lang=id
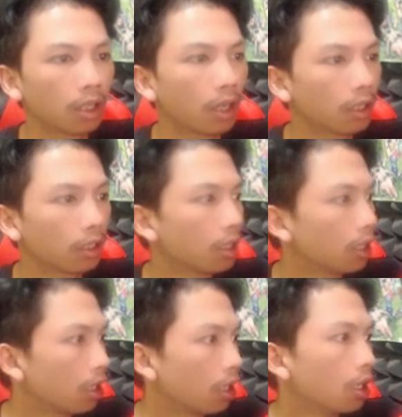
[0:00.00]
Heng
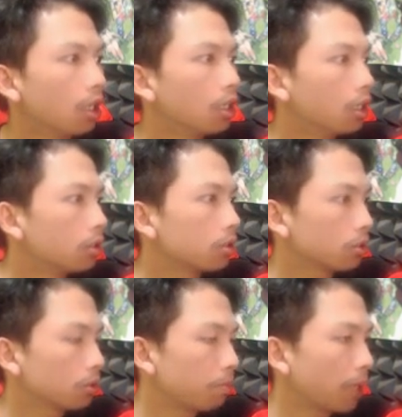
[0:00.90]
Il. Terus
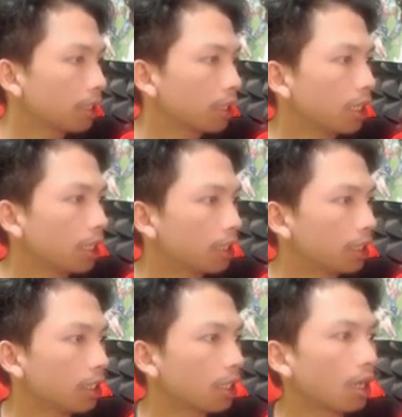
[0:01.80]
untuk nih
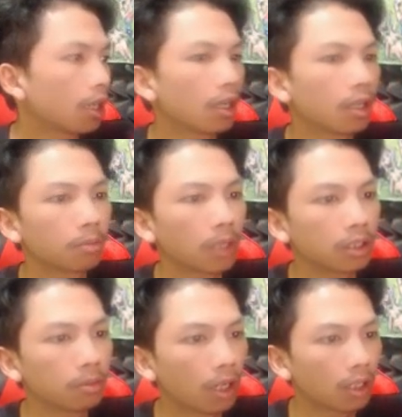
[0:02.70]
liti, nah kalian
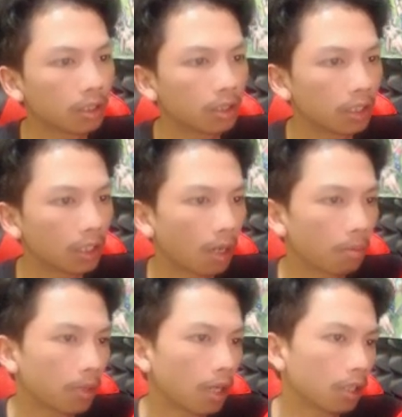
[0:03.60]
maksimalin si
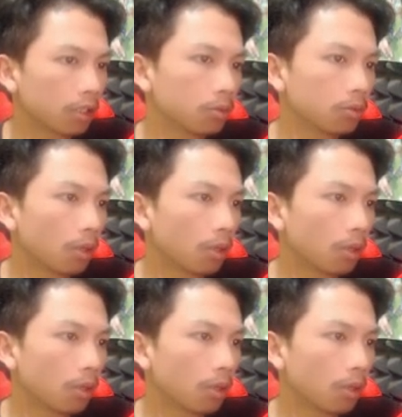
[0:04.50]
Kapka guys untuk